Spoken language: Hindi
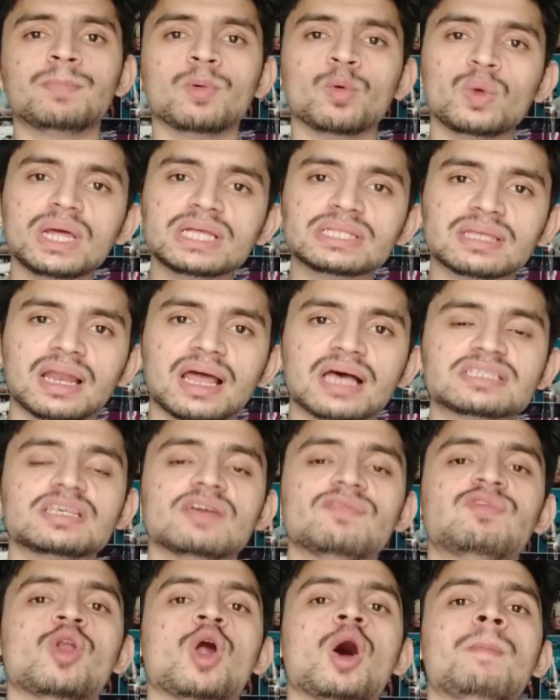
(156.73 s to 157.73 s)
पूरी तरह से
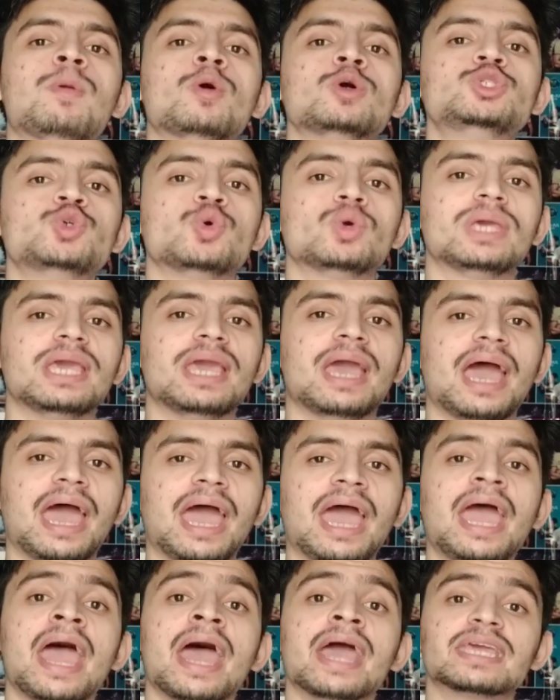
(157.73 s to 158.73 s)
फ्लॉप हो चुकी है
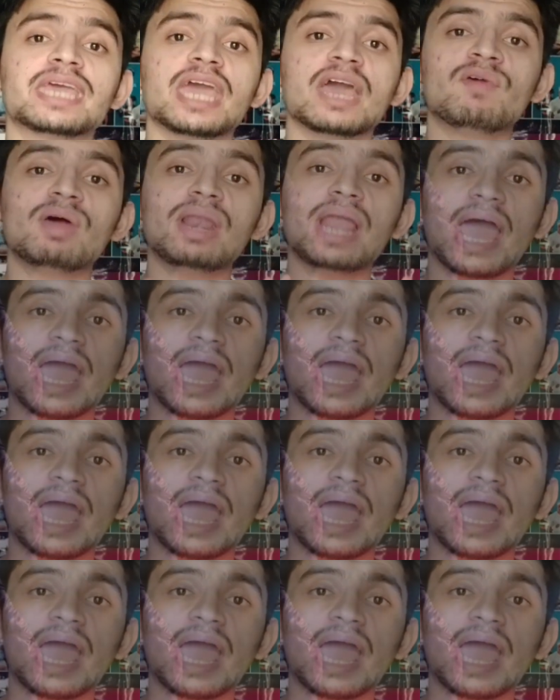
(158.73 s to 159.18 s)
केवल